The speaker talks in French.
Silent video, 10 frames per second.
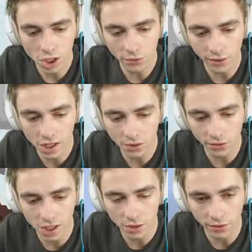j'ai faim, j'ai
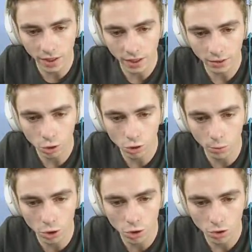faim, j'ai faim. Attends, je
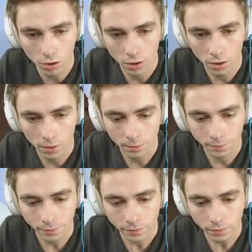mange.
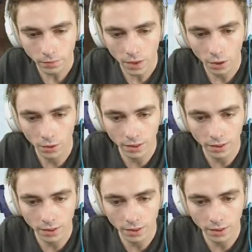Ouais,